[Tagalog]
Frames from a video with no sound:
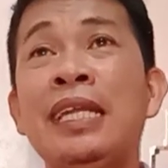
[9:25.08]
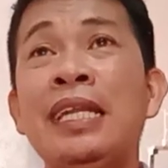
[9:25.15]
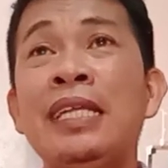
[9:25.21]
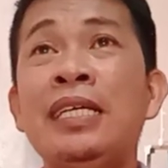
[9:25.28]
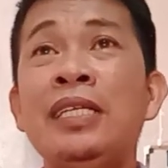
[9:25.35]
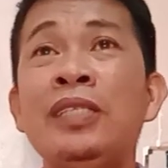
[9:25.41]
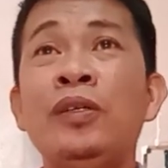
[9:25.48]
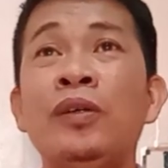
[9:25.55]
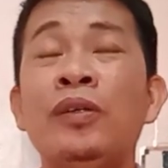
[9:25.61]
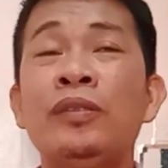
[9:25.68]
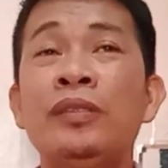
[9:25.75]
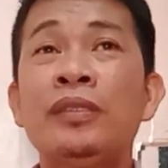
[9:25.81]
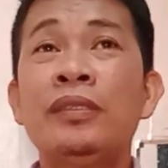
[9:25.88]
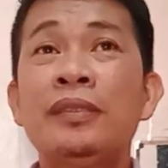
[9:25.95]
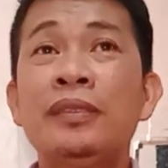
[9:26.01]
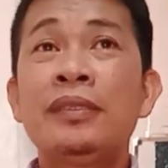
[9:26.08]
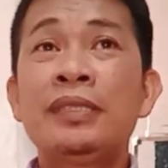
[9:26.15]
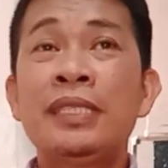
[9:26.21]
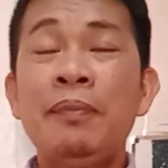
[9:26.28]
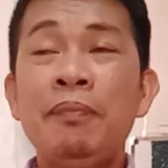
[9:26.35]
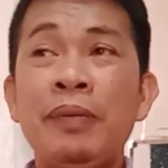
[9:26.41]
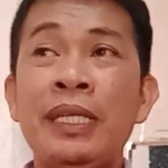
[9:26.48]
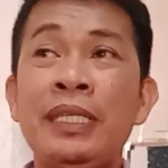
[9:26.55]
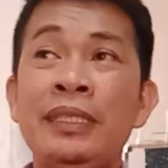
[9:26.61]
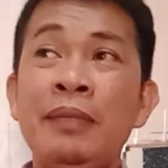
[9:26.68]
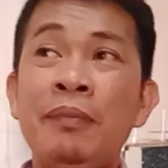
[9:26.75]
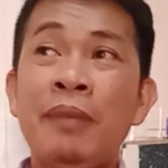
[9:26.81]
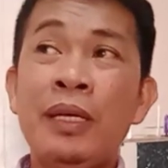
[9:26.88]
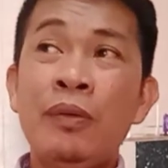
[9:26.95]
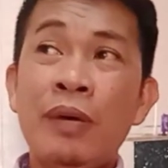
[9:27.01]
pagtira niya doon,
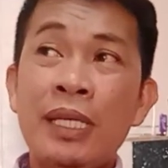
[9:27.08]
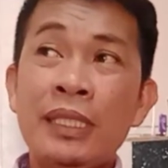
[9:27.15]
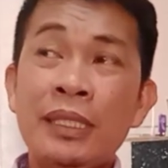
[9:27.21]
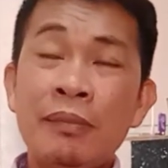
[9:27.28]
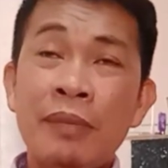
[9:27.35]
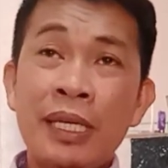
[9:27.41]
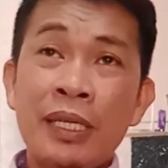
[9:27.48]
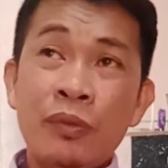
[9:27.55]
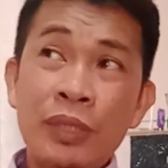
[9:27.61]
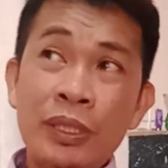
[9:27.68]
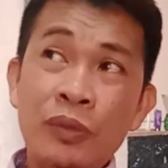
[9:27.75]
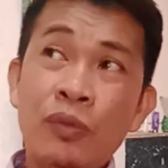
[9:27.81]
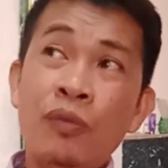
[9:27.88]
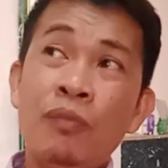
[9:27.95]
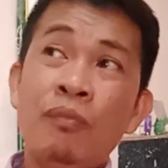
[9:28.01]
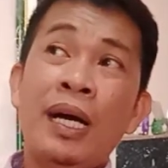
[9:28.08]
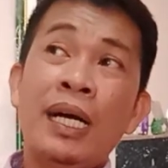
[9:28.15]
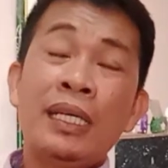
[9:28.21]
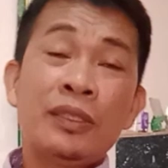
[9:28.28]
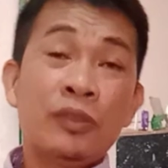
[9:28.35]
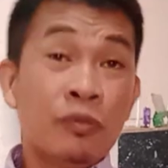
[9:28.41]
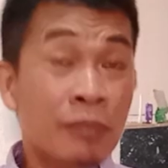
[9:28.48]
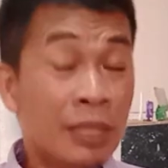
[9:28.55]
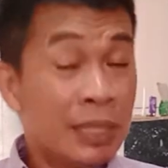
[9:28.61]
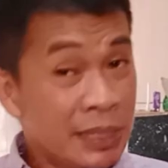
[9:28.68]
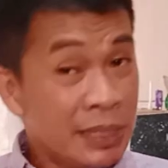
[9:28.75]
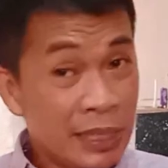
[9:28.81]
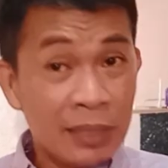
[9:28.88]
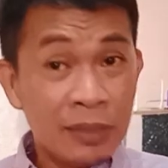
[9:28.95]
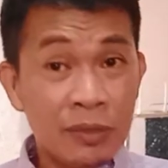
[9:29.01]
siyempre hindi maiwasang maikwento kung bakit
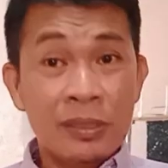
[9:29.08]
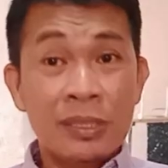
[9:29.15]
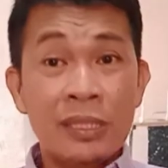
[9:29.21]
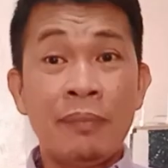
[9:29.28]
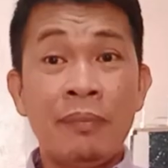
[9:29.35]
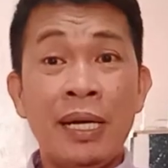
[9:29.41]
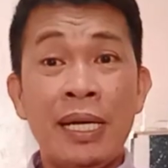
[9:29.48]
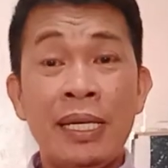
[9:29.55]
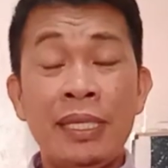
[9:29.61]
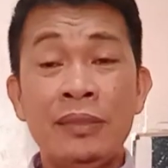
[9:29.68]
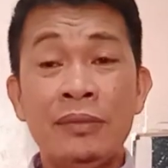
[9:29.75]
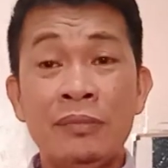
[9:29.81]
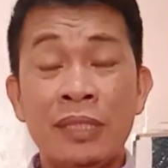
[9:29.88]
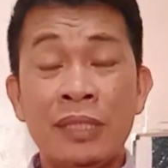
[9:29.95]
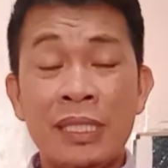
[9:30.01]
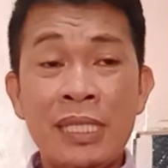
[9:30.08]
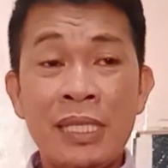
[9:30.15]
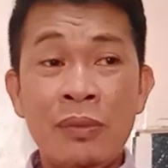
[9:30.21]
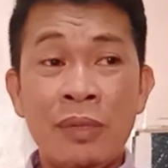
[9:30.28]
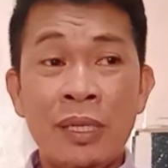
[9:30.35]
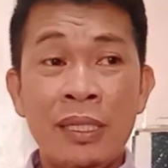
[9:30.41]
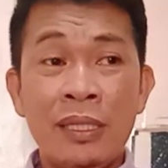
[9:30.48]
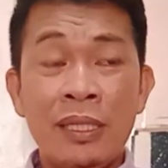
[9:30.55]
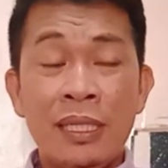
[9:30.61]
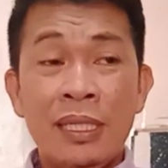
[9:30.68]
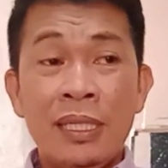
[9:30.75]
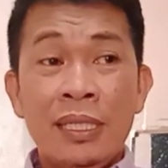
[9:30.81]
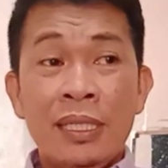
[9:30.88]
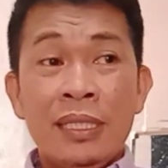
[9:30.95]
umalis siya doon sa bahay ng mag-asawa.